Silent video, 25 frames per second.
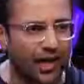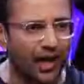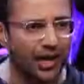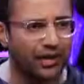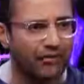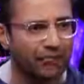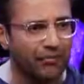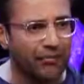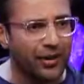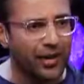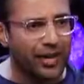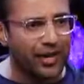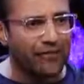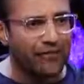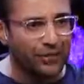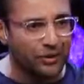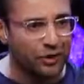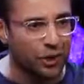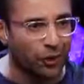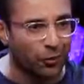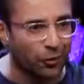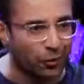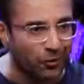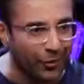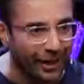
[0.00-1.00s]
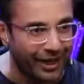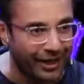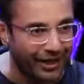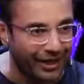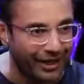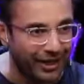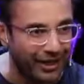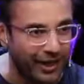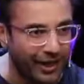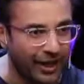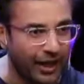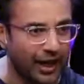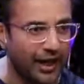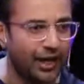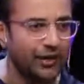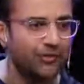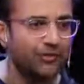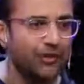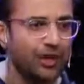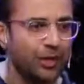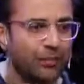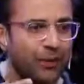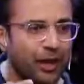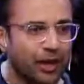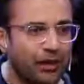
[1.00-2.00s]
लाइफ में नहीं फंसा हूं मैं
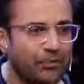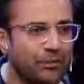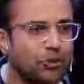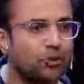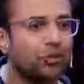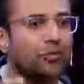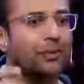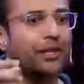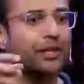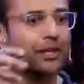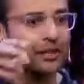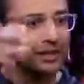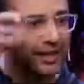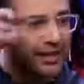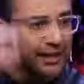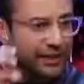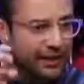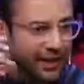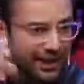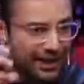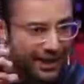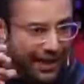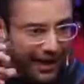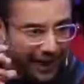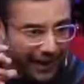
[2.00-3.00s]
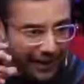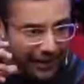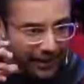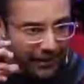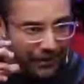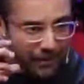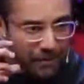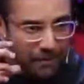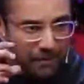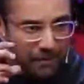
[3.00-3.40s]
लाइफ के बारे में जो मेरी थिंकिंग है